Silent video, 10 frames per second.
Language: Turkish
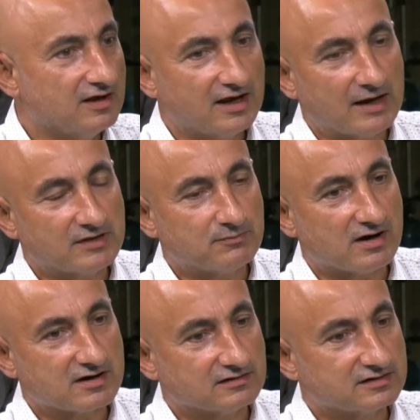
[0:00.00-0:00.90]
hem de
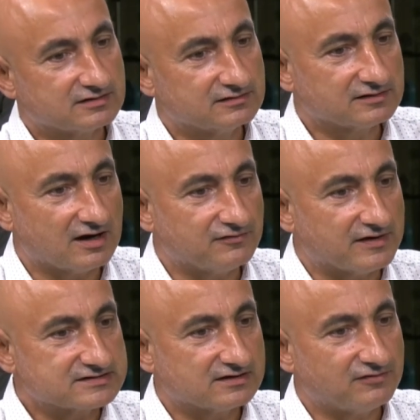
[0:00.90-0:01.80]
bankaların daha
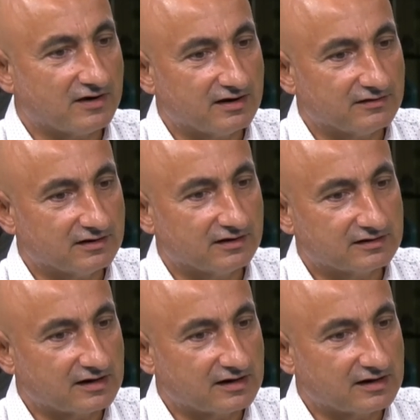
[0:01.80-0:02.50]
fazla fa e,